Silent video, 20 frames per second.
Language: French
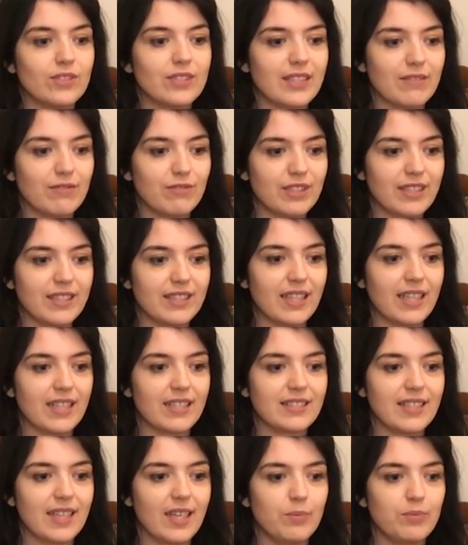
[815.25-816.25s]
ça vous
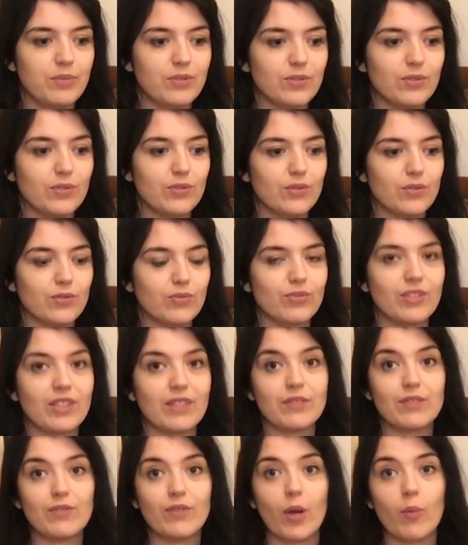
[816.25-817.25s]
intéressera puisque je vous
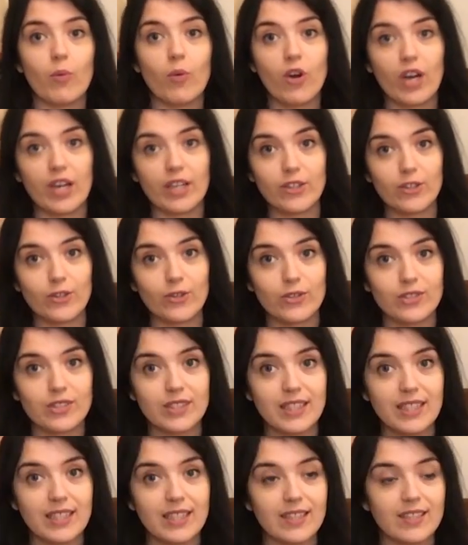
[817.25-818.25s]
invite vraiment à
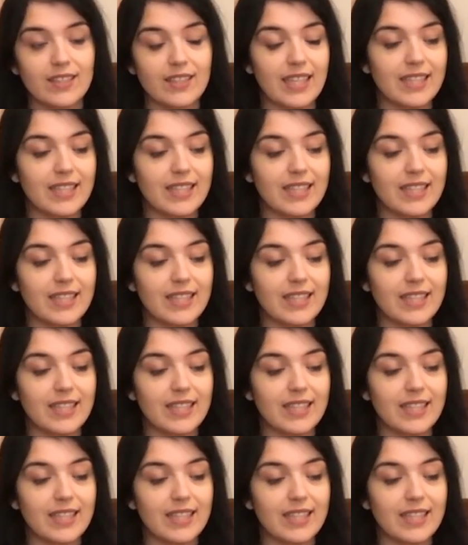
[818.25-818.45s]
creuser euh,